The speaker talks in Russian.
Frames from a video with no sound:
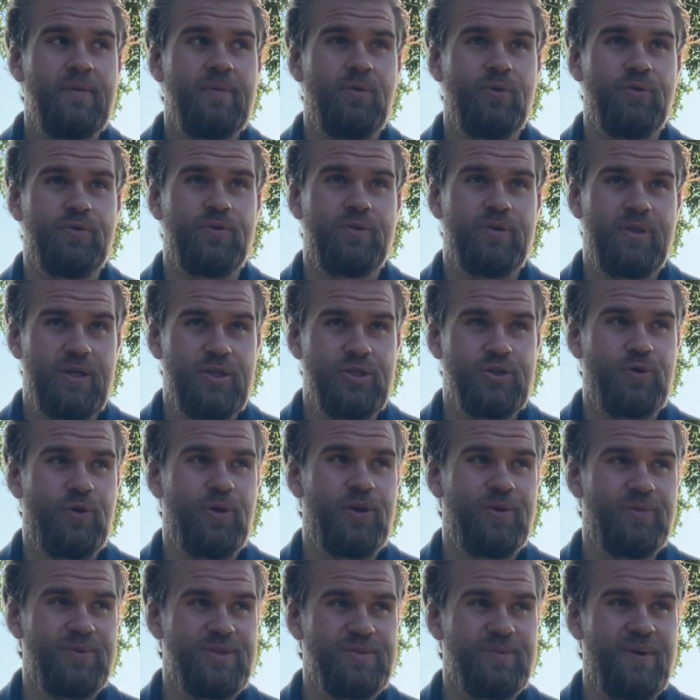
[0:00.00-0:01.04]
вот та
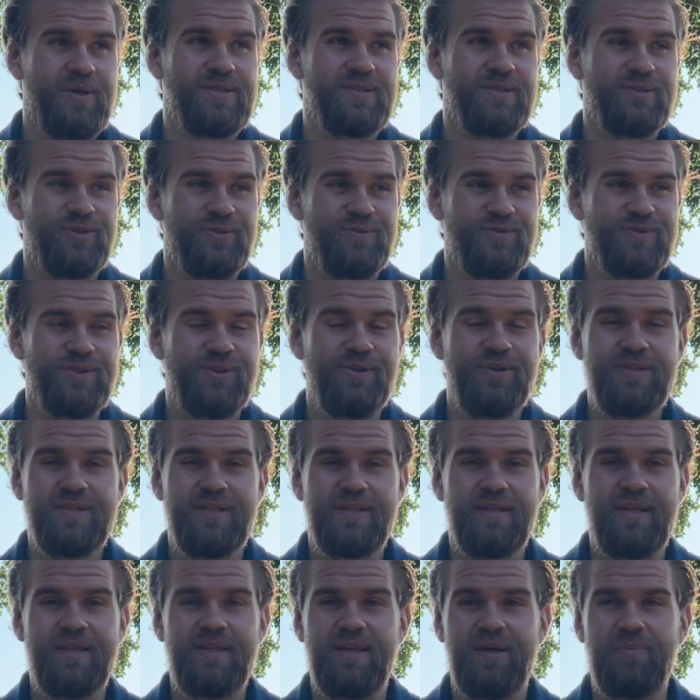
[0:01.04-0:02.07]
школьная математика, которую вы сдаете,
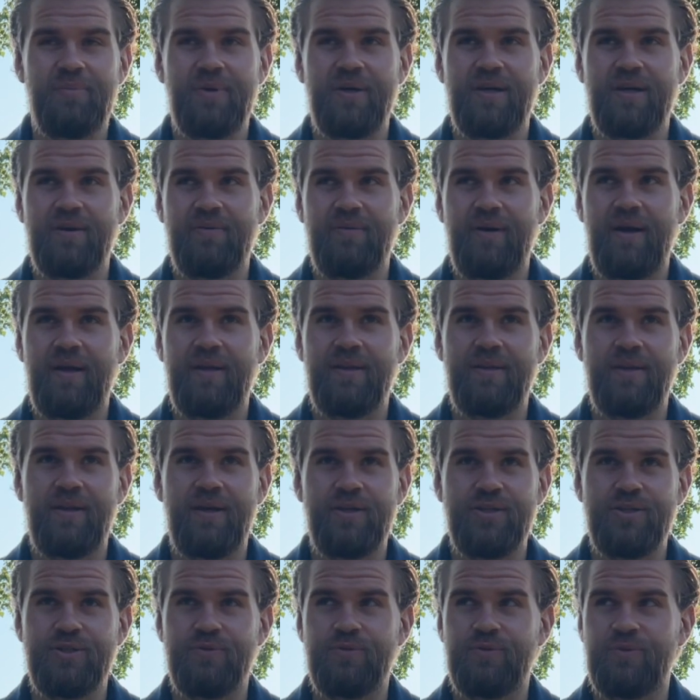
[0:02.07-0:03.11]
она не покрывает
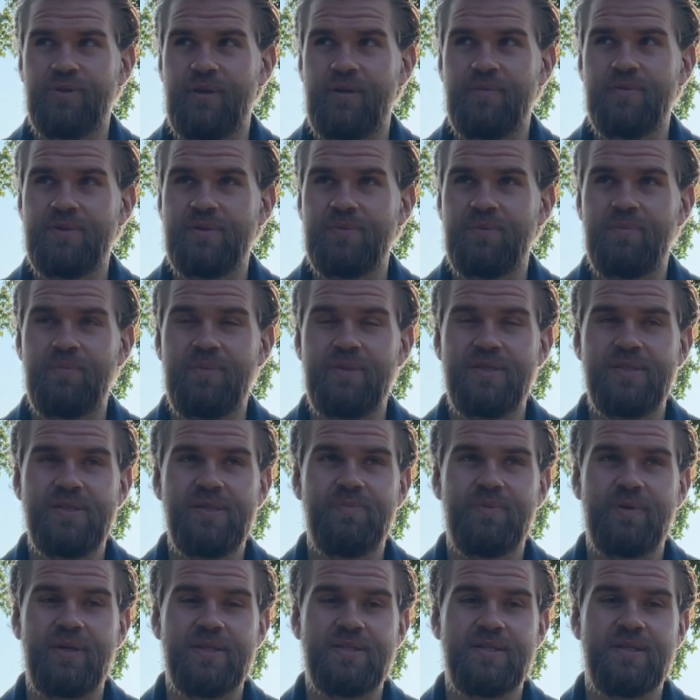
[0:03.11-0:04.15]
даже вот там типа
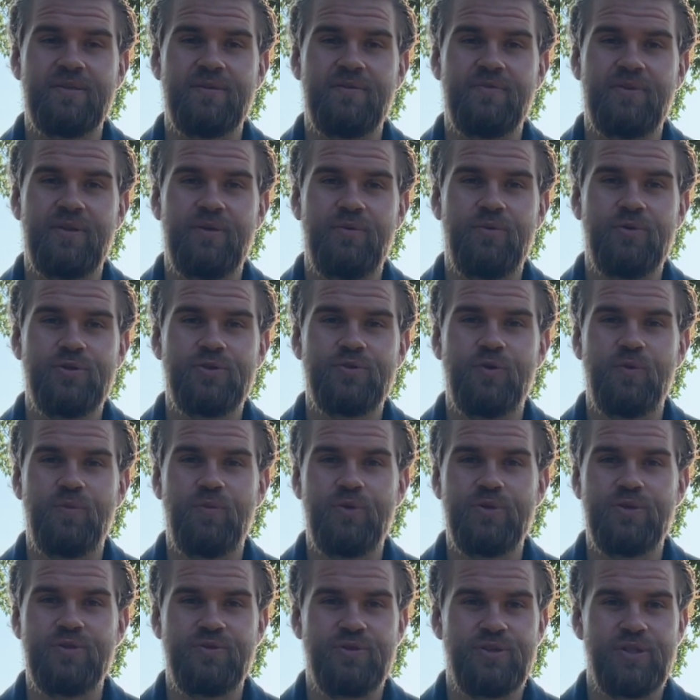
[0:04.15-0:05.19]
5% того, что вы
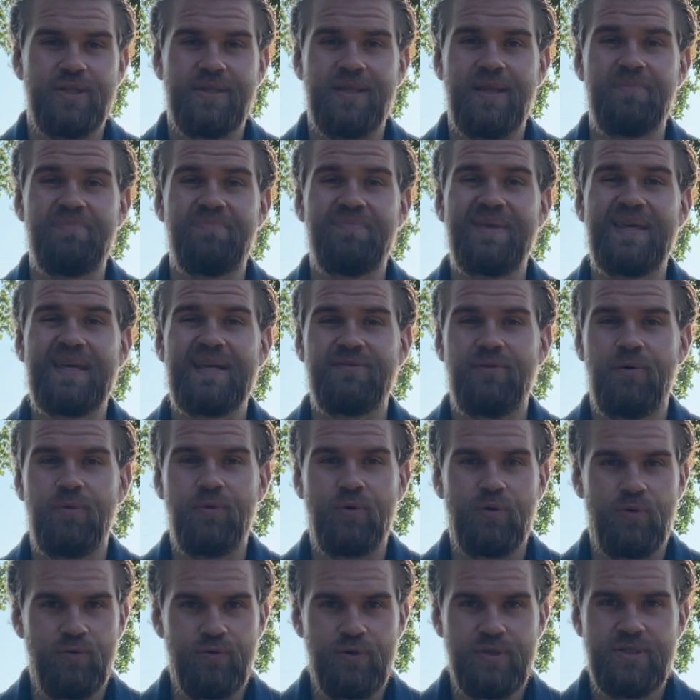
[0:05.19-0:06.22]
будете изучать на первом
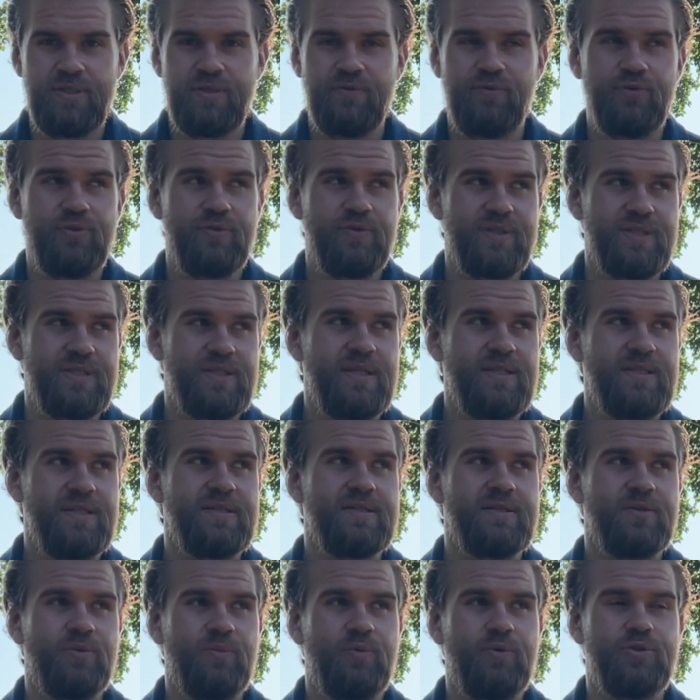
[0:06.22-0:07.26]
курсе в университете,
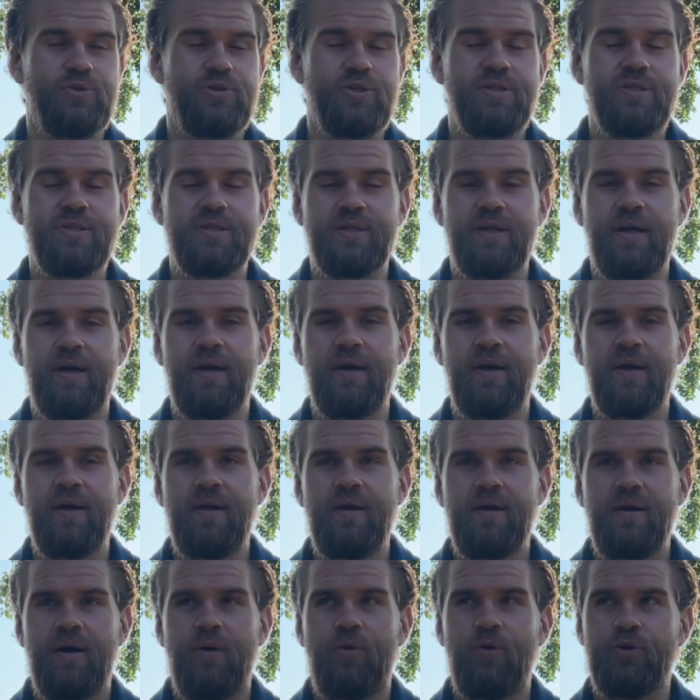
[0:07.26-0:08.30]
если вы будете учиться на
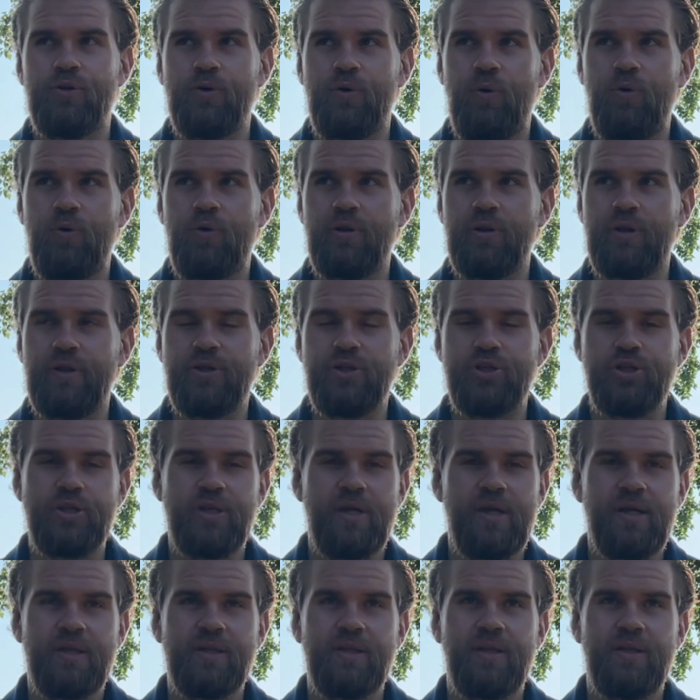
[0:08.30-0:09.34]
какой-то около
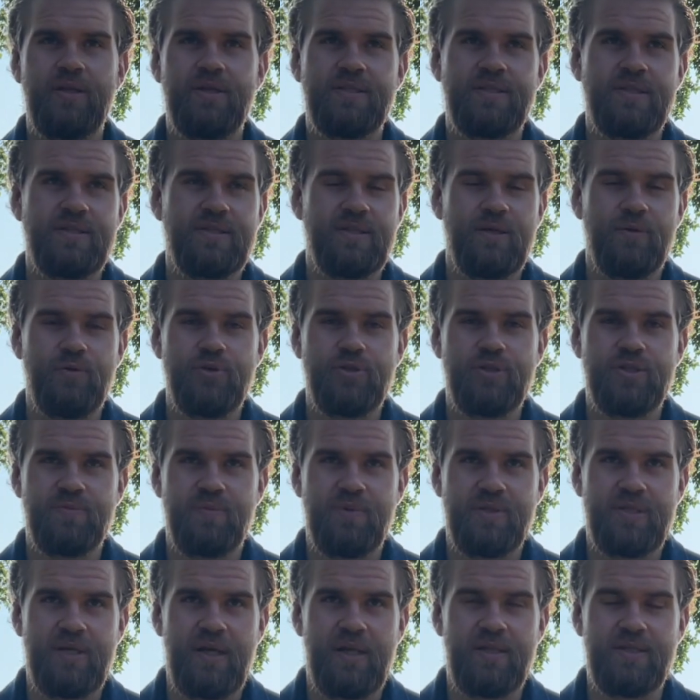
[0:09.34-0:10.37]
инженерной, если с научной
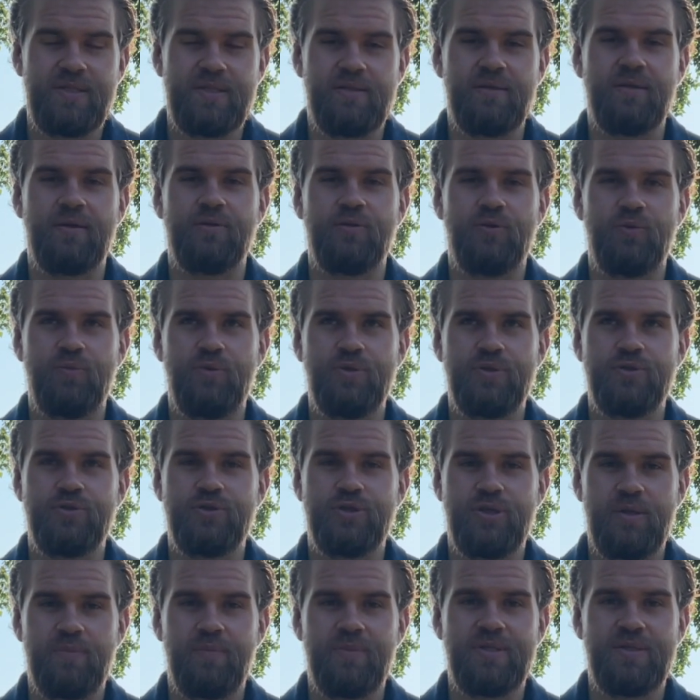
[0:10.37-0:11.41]
специальности, на которой вы будете
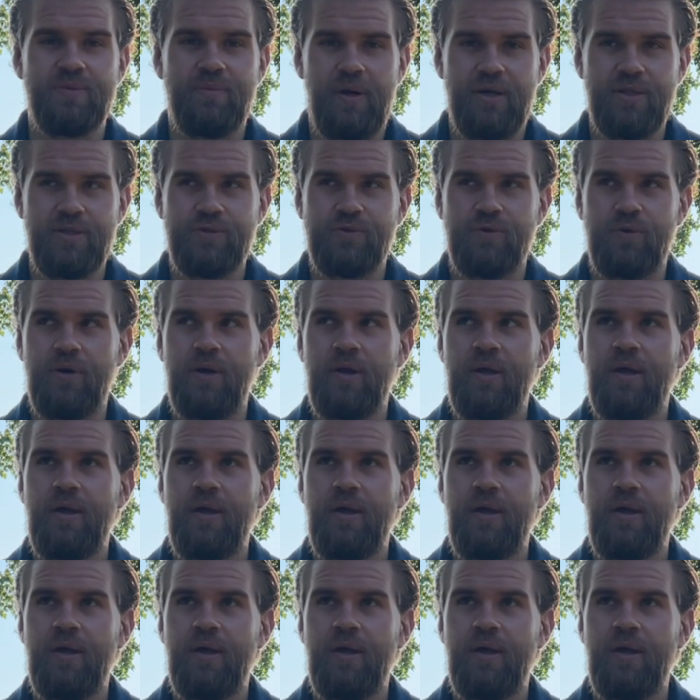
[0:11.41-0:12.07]
изучать математику